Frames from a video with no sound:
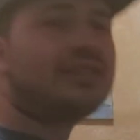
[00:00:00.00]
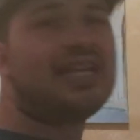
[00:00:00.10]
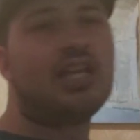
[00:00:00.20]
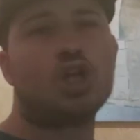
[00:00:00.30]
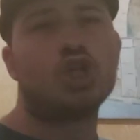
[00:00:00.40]

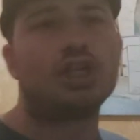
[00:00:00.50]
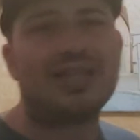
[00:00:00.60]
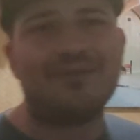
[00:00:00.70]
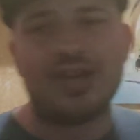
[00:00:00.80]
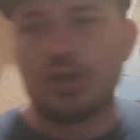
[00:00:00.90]
segna
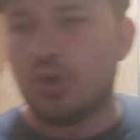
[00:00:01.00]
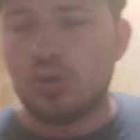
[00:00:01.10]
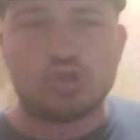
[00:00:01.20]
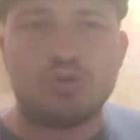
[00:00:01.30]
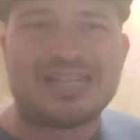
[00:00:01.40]
Jordan
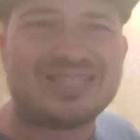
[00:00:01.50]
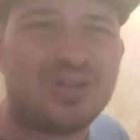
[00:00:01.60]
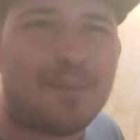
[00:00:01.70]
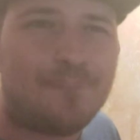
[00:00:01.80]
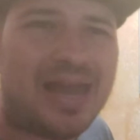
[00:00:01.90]
Veredù su
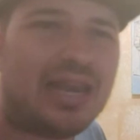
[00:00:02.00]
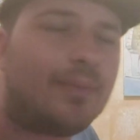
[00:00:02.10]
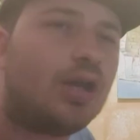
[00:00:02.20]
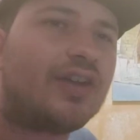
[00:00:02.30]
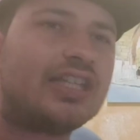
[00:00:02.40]
un'azione bella
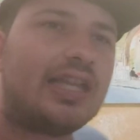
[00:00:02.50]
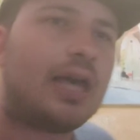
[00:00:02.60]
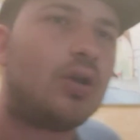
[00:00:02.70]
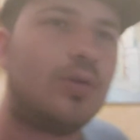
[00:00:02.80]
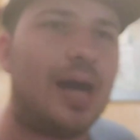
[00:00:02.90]
manovrata
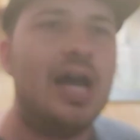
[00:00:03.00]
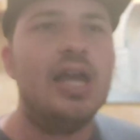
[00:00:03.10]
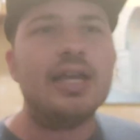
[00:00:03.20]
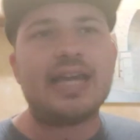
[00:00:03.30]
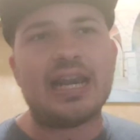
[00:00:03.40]
della Roma.
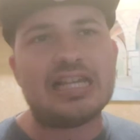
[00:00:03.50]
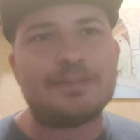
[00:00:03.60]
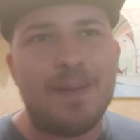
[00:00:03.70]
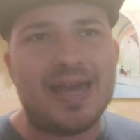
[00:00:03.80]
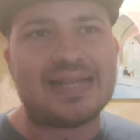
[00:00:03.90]
Carles
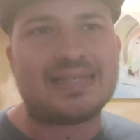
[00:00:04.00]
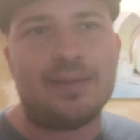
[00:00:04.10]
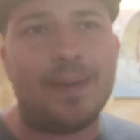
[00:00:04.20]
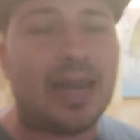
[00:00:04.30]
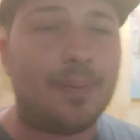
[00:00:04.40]
Perez,
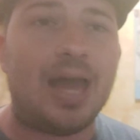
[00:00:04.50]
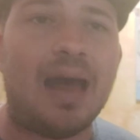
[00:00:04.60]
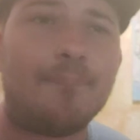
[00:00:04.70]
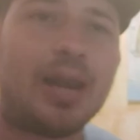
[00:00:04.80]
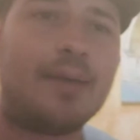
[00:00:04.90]
palla per
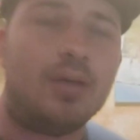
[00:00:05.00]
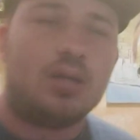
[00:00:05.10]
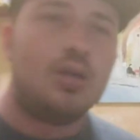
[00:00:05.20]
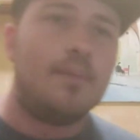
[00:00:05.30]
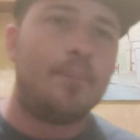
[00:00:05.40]
Abram,
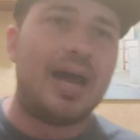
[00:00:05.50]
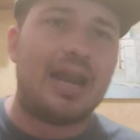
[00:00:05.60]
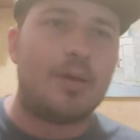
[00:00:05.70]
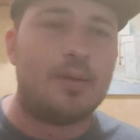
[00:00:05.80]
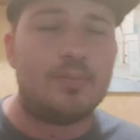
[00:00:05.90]

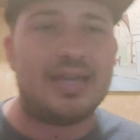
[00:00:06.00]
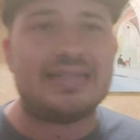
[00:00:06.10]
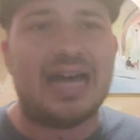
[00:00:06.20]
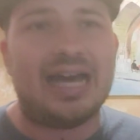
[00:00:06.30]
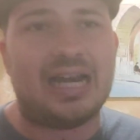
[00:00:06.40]
palla per
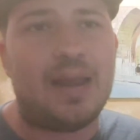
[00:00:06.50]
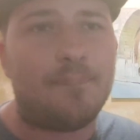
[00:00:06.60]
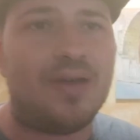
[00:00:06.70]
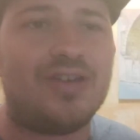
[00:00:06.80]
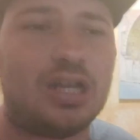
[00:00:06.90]
Mkhitaryan e
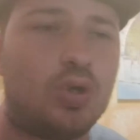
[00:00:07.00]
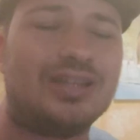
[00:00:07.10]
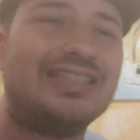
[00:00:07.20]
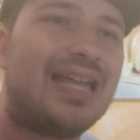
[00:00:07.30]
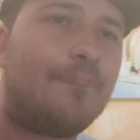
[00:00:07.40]
poi Veredù ha
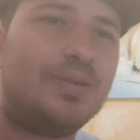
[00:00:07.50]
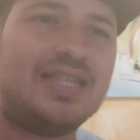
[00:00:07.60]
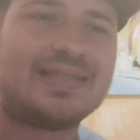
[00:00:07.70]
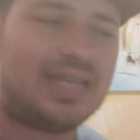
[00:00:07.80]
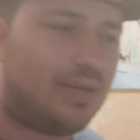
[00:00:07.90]
dei tempi di
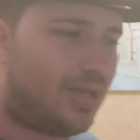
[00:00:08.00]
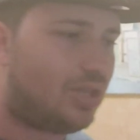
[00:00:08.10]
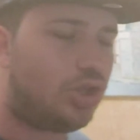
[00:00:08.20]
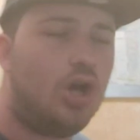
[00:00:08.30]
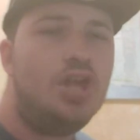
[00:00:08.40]

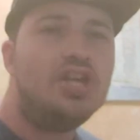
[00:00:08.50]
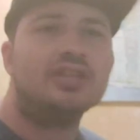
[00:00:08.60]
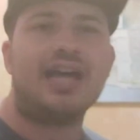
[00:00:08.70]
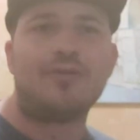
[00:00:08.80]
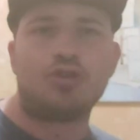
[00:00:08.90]
inserimento
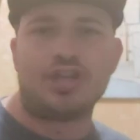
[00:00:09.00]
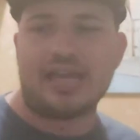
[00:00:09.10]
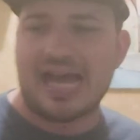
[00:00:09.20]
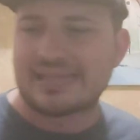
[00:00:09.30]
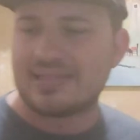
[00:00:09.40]
da fuori
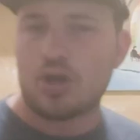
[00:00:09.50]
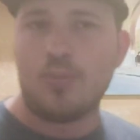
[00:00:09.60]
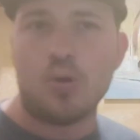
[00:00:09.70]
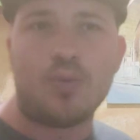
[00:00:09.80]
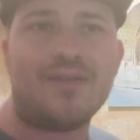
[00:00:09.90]
classe.
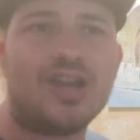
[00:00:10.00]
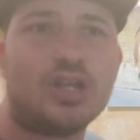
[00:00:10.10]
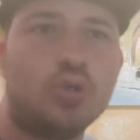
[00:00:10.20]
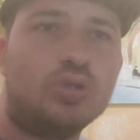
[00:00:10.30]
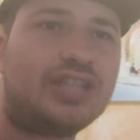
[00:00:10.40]
Comunque
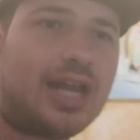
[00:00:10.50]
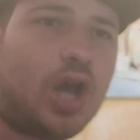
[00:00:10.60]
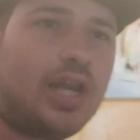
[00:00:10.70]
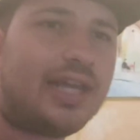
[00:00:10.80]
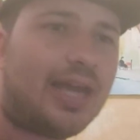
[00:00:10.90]
Veredù, tre
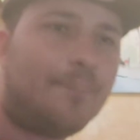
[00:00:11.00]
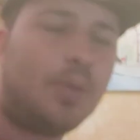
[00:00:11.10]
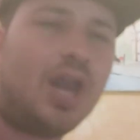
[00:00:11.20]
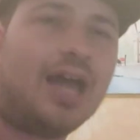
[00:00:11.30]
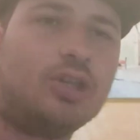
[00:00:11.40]
gol in
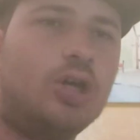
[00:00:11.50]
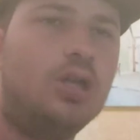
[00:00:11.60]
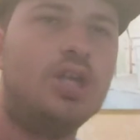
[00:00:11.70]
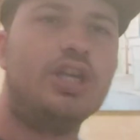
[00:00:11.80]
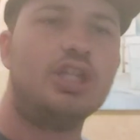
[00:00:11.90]

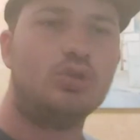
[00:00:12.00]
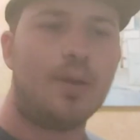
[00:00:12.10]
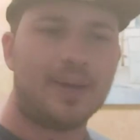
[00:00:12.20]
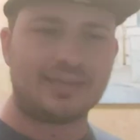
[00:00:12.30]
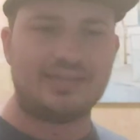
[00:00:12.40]
campionato, in due
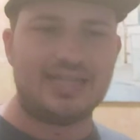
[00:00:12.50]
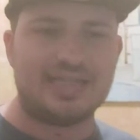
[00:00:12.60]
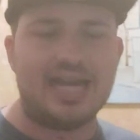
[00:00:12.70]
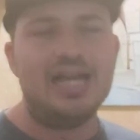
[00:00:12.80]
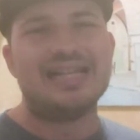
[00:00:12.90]

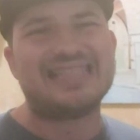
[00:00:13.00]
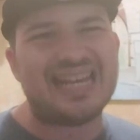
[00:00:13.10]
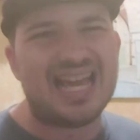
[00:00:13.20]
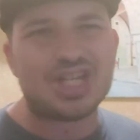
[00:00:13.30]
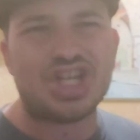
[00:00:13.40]
partite. Se
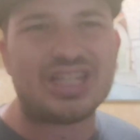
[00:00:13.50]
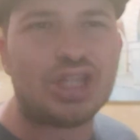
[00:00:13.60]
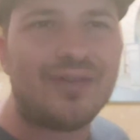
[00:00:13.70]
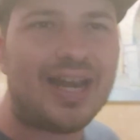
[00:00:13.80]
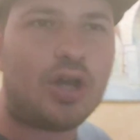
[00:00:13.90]
riesce a
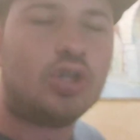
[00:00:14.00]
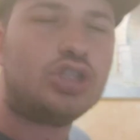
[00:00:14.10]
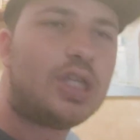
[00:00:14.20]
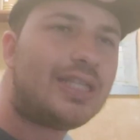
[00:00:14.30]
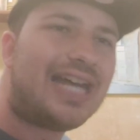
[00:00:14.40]
trovare
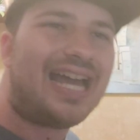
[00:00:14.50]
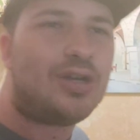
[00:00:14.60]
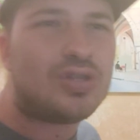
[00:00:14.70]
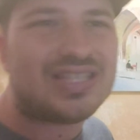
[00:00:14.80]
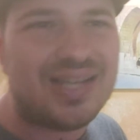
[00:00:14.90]
continuità e
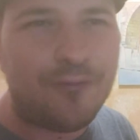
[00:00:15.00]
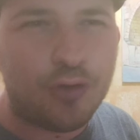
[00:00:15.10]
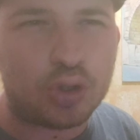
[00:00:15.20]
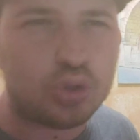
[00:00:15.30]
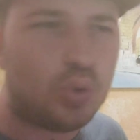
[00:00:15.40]
non si
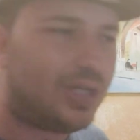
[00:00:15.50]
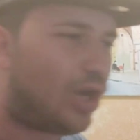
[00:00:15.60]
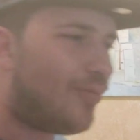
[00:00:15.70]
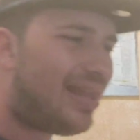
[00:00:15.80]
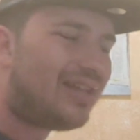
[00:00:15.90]
infortuna
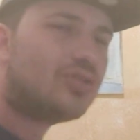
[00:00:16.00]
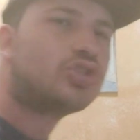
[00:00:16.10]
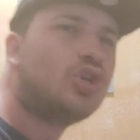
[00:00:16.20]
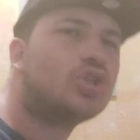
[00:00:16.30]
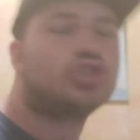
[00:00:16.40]
come l'anno
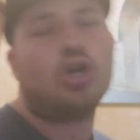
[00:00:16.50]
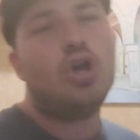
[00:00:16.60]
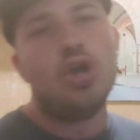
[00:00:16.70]
scorso,